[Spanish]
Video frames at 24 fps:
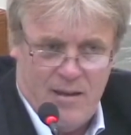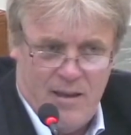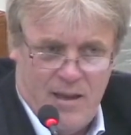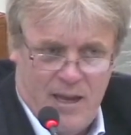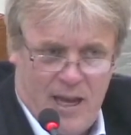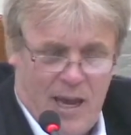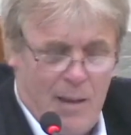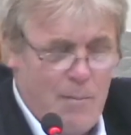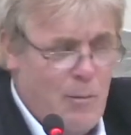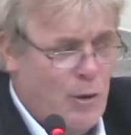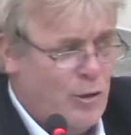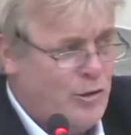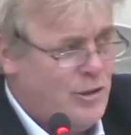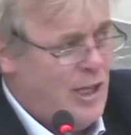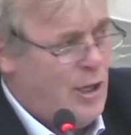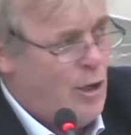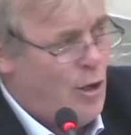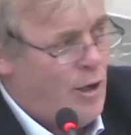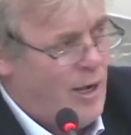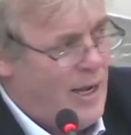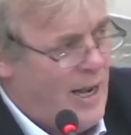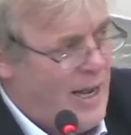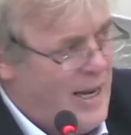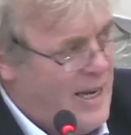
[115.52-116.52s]
Hemos
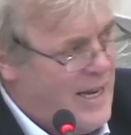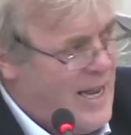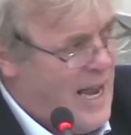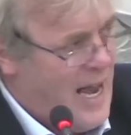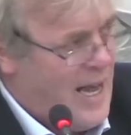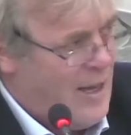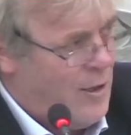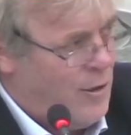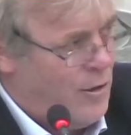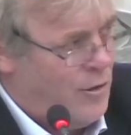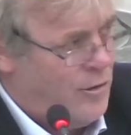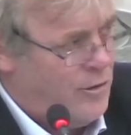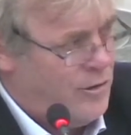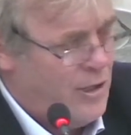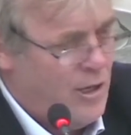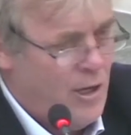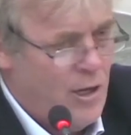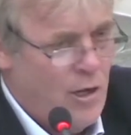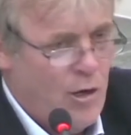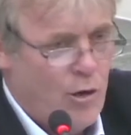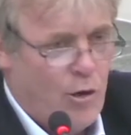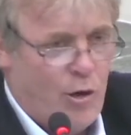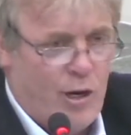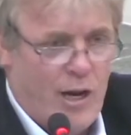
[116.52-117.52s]
sido engañados
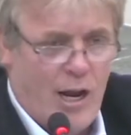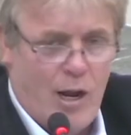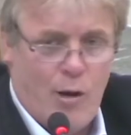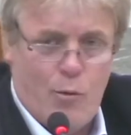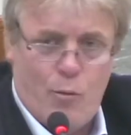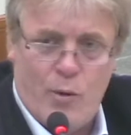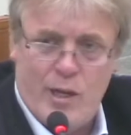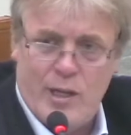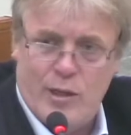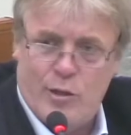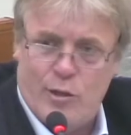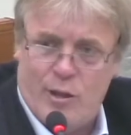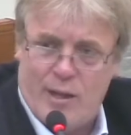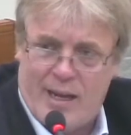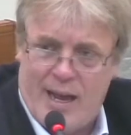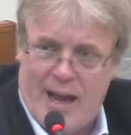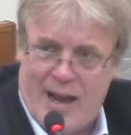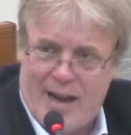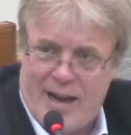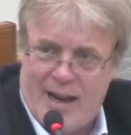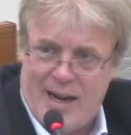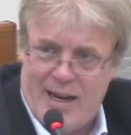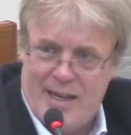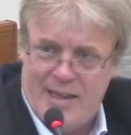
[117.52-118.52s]
con el cuento de que
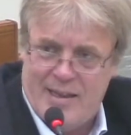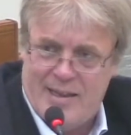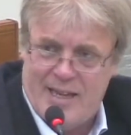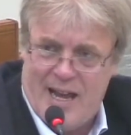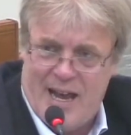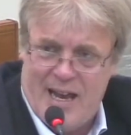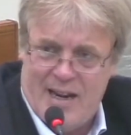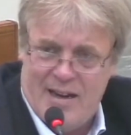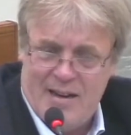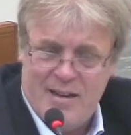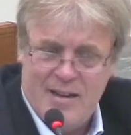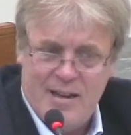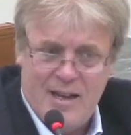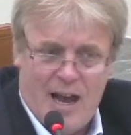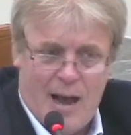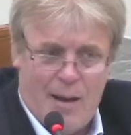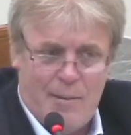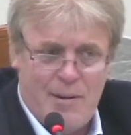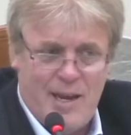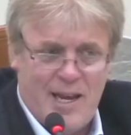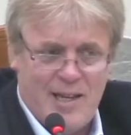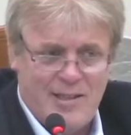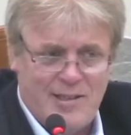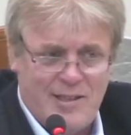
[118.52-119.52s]
Afganistán
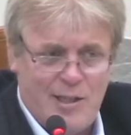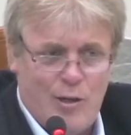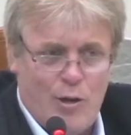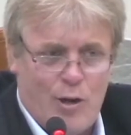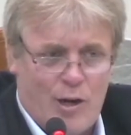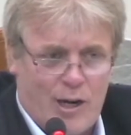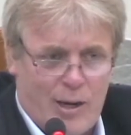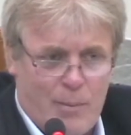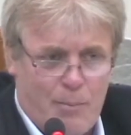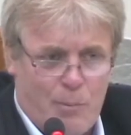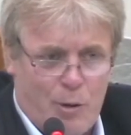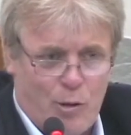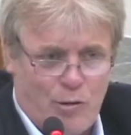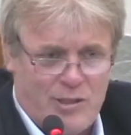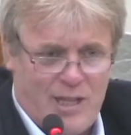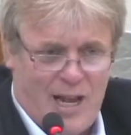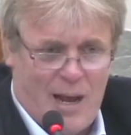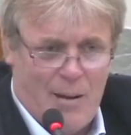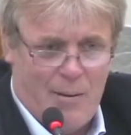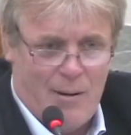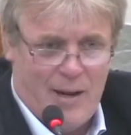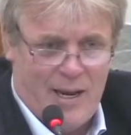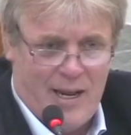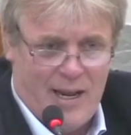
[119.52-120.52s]
había sido el
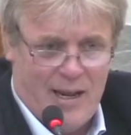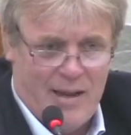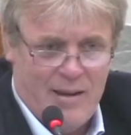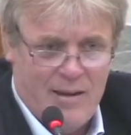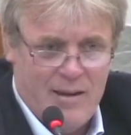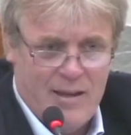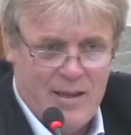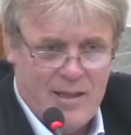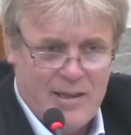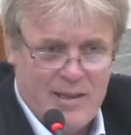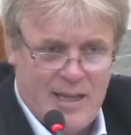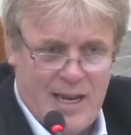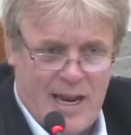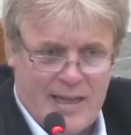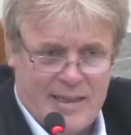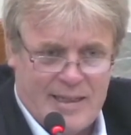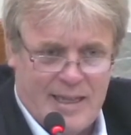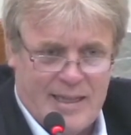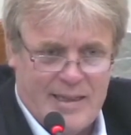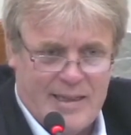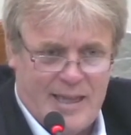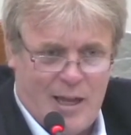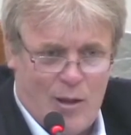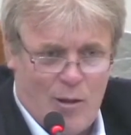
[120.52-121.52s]
responsable del
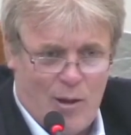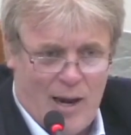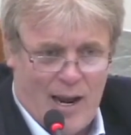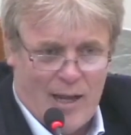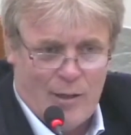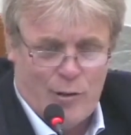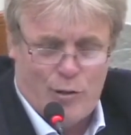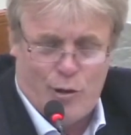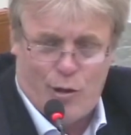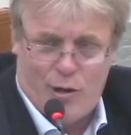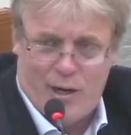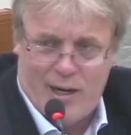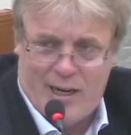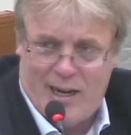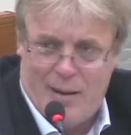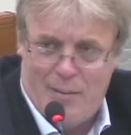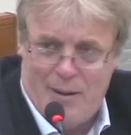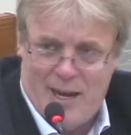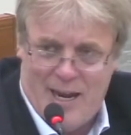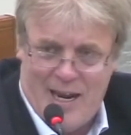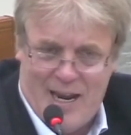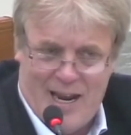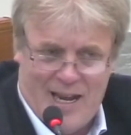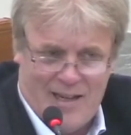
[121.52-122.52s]
atentado a las Torres
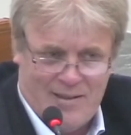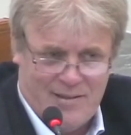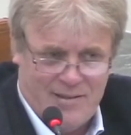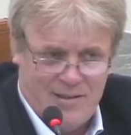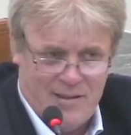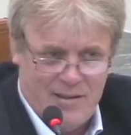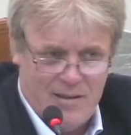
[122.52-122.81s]
Gemelas